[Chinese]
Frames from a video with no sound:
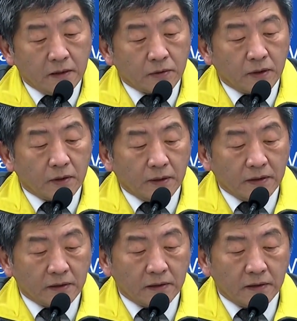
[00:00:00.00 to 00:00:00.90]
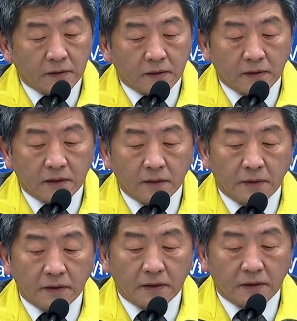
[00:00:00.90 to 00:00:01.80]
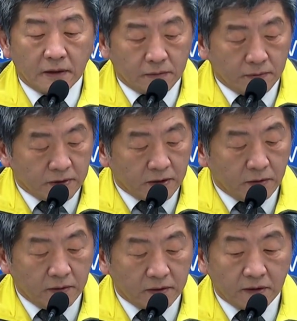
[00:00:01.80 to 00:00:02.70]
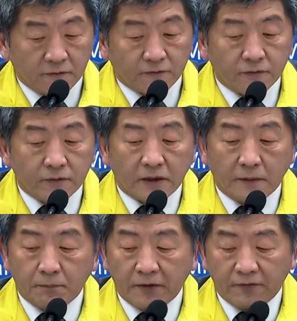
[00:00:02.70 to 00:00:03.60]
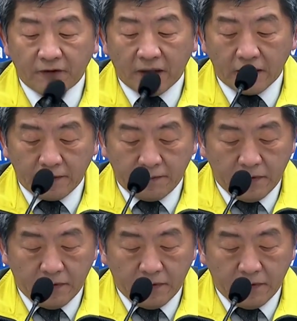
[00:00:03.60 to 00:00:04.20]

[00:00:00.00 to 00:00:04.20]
最关心的，就相关的接触者或是服务的病房，